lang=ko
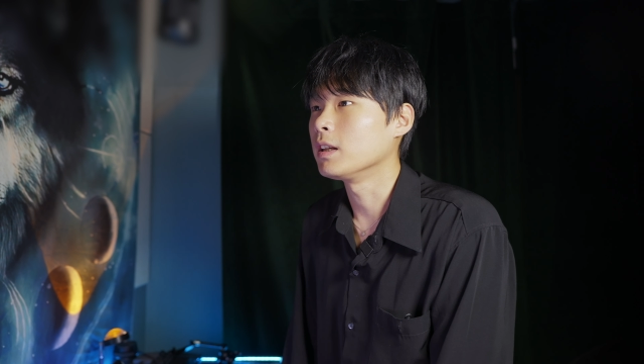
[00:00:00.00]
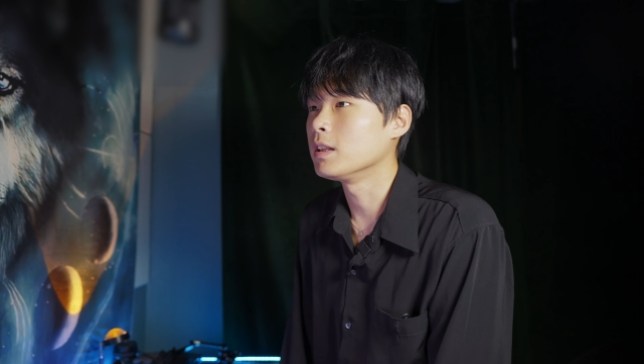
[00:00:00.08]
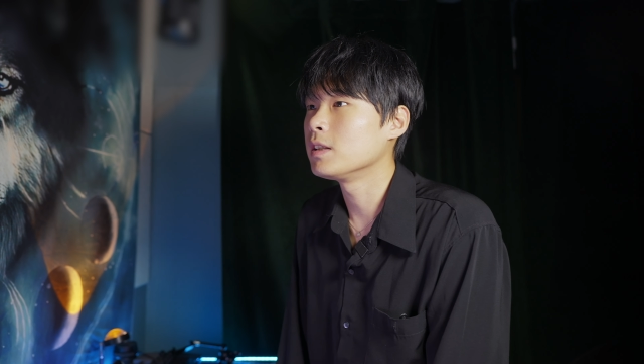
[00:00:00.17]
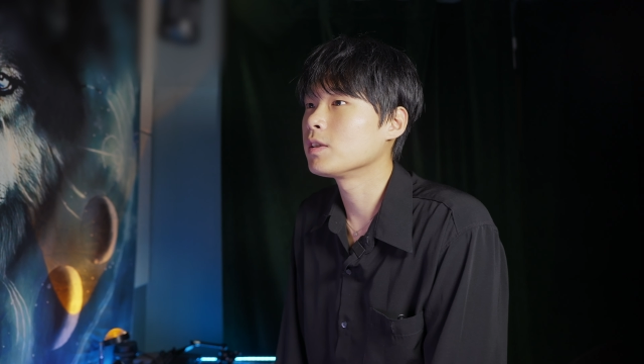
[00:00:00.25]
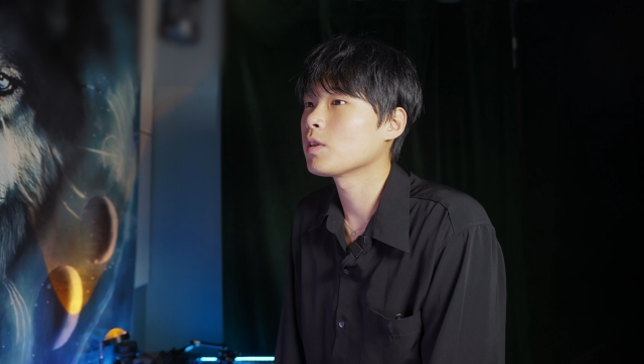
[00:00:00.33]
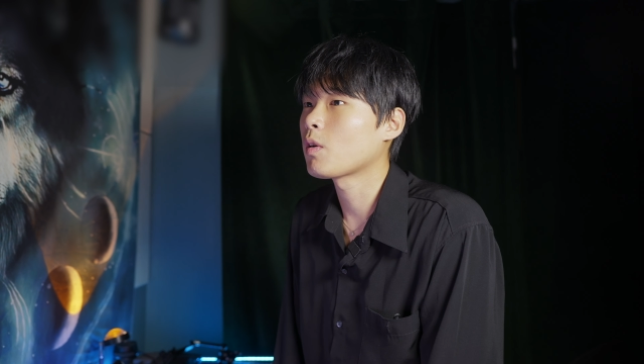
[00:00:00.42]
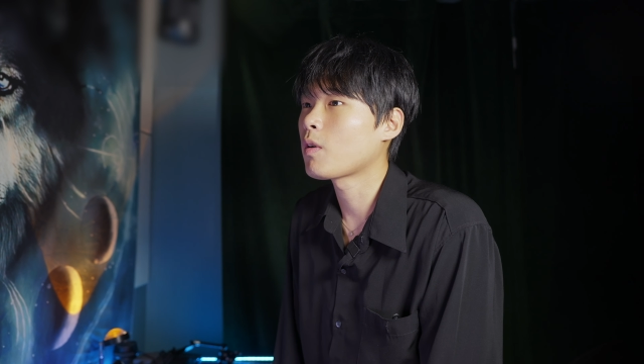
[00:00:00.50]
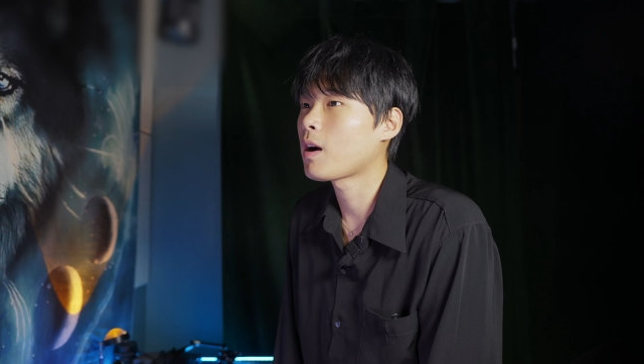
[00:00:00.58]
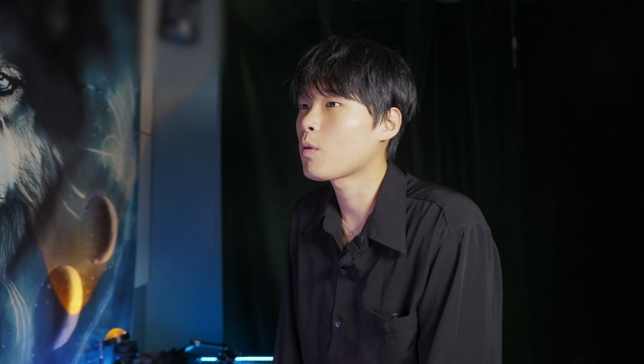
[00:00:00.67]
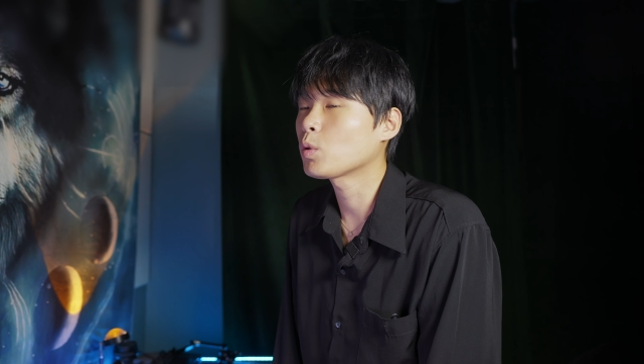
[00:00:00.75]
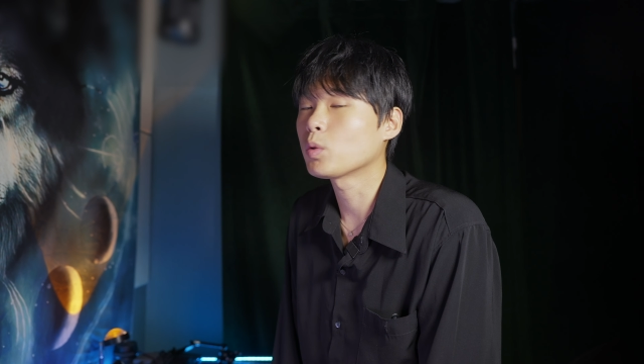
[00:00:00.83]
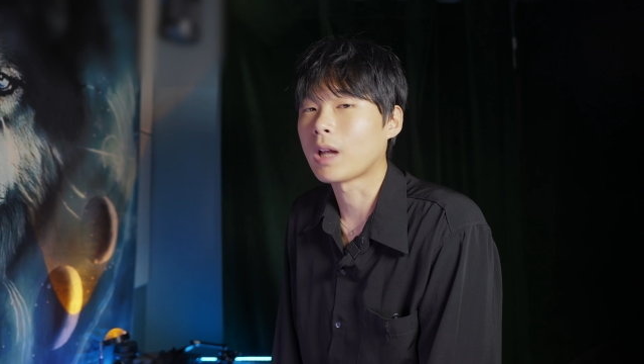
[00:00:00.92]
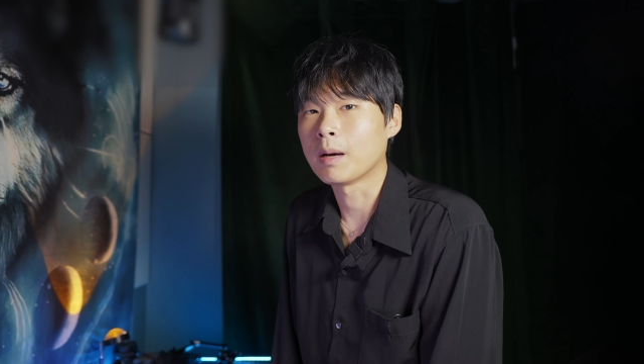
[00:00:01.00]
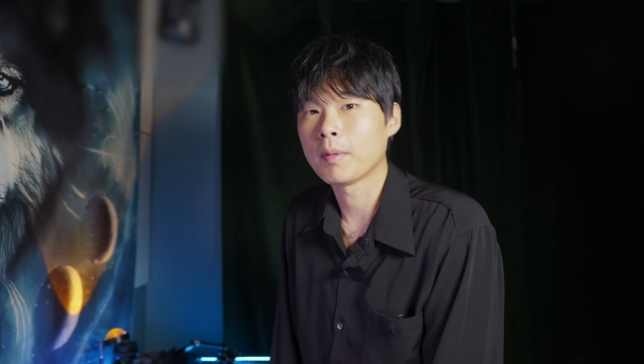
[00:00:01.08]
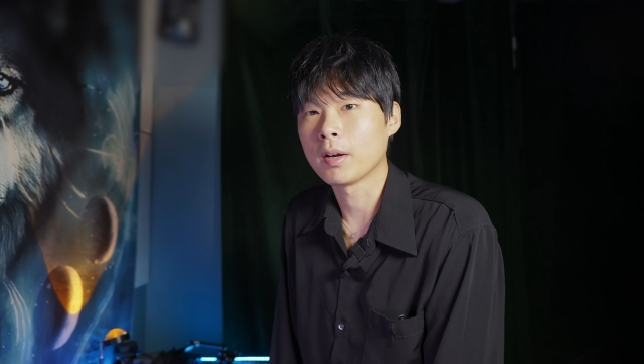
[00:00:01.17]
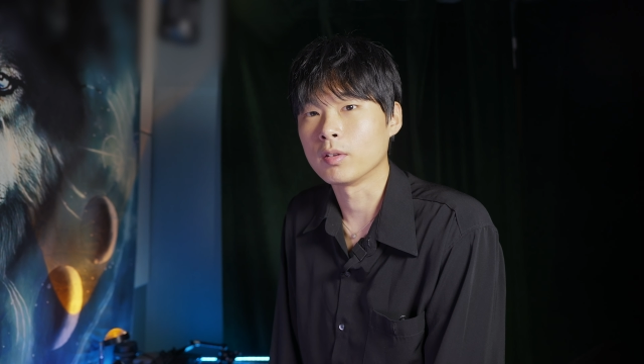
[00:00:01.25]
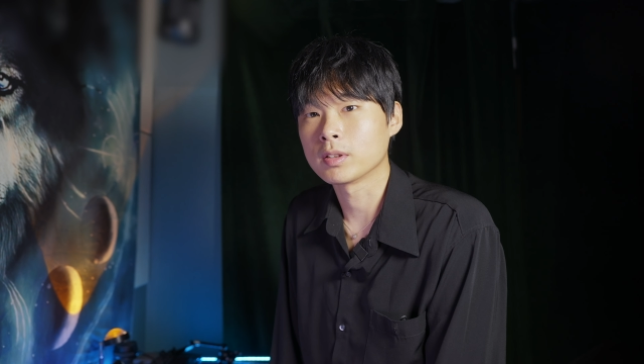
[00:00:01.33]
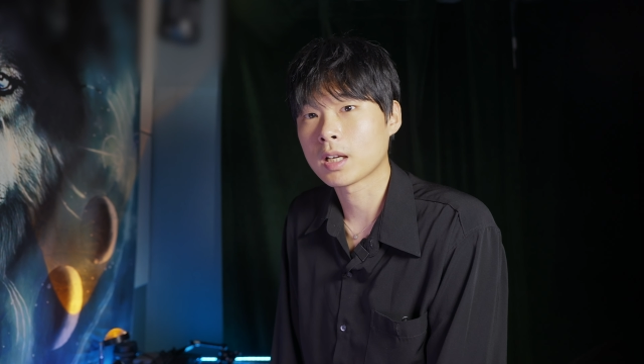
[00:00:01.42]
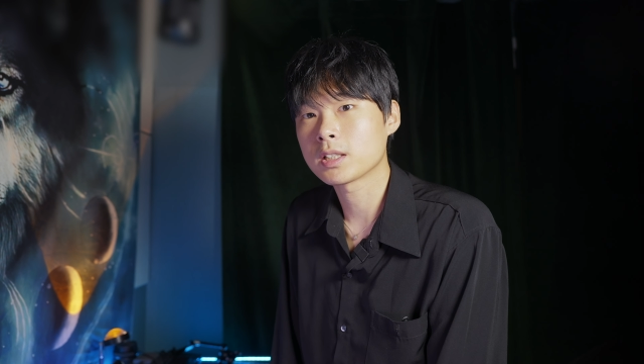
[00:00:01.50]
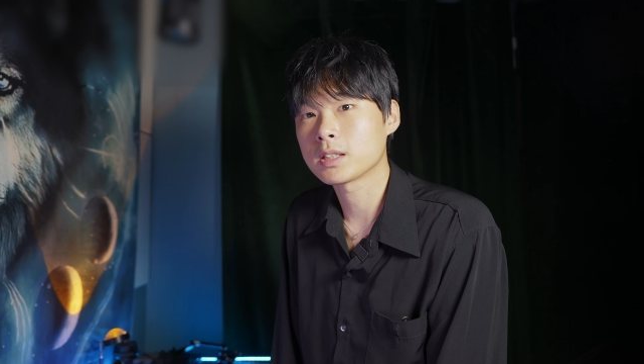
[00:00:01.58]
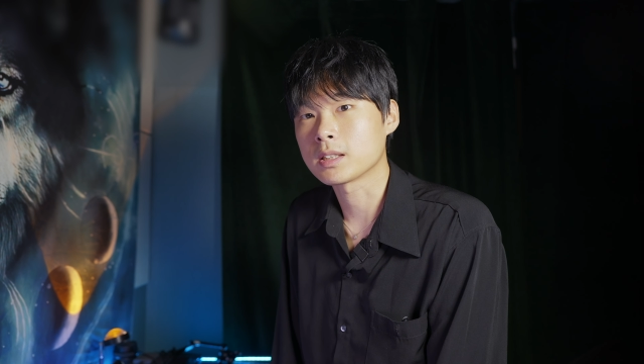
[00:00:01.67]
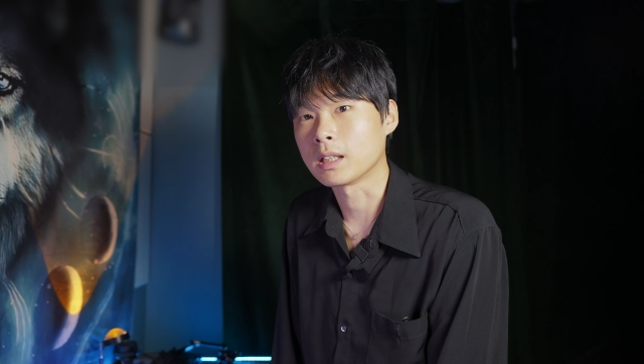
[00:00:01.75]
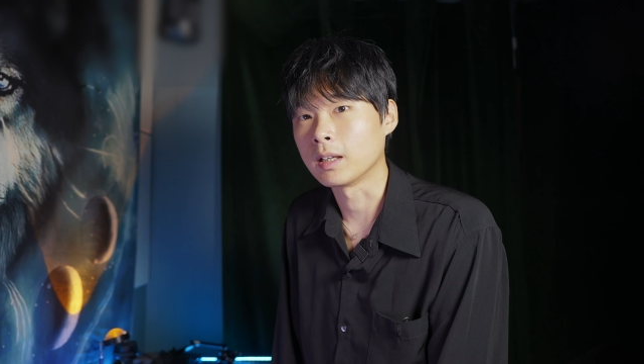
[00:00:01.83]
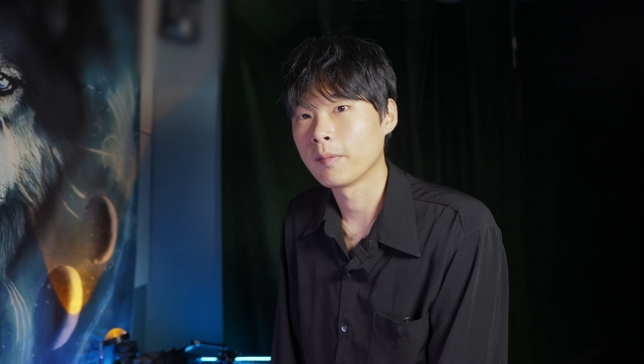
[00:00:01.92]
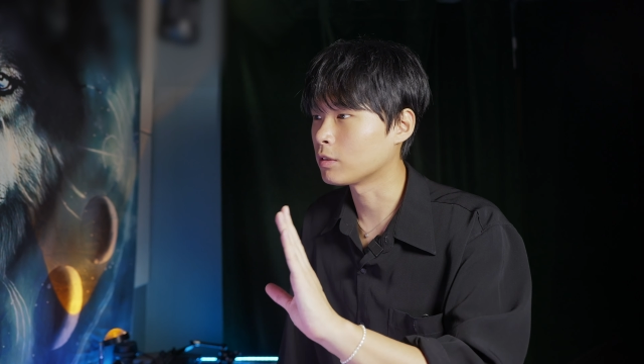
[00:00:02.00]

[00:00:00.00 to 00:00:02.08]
인정하고도 남아요 사실상